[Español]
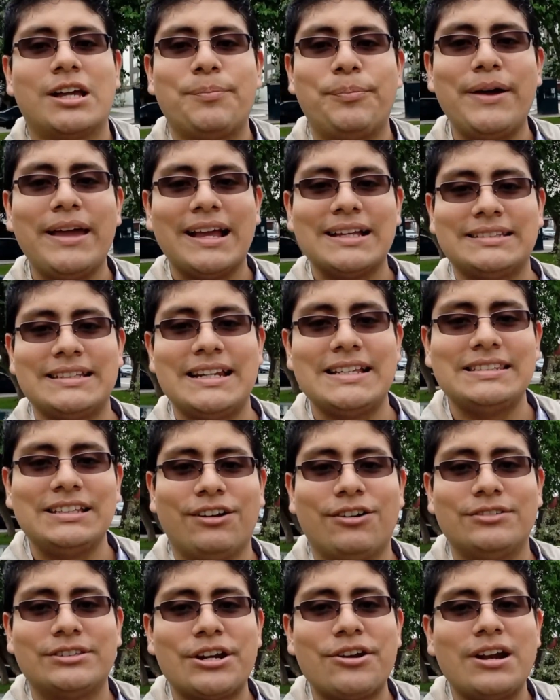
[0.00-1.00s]
lo que pueden hacer es
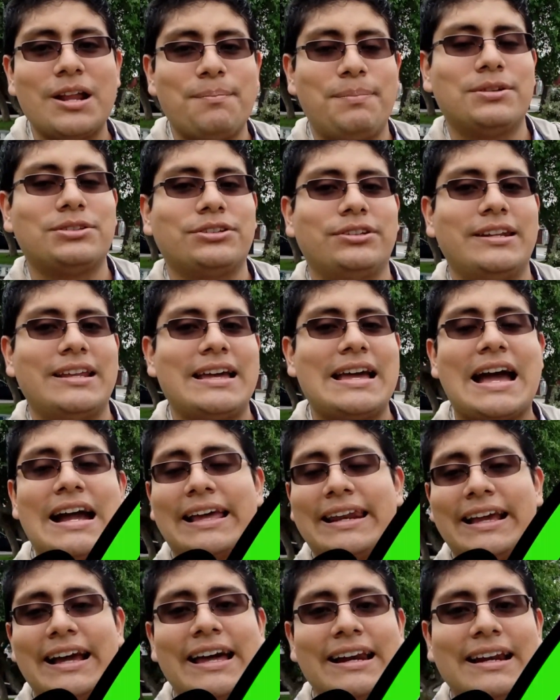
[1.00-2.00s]
encontrar una persona,
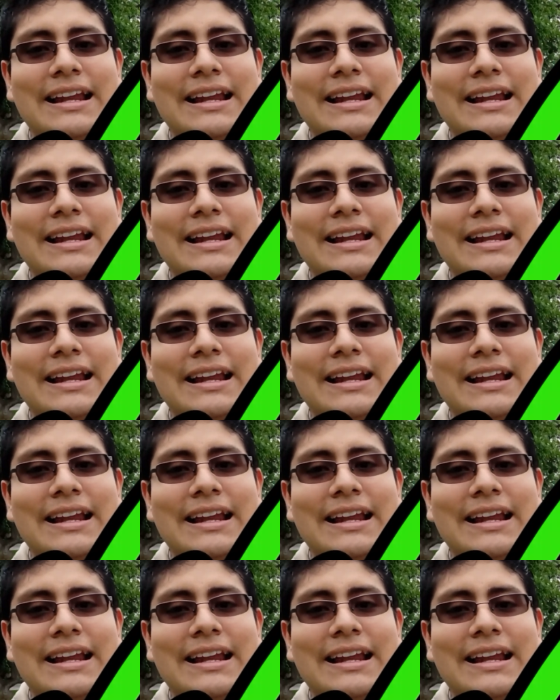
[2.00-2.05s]
agregar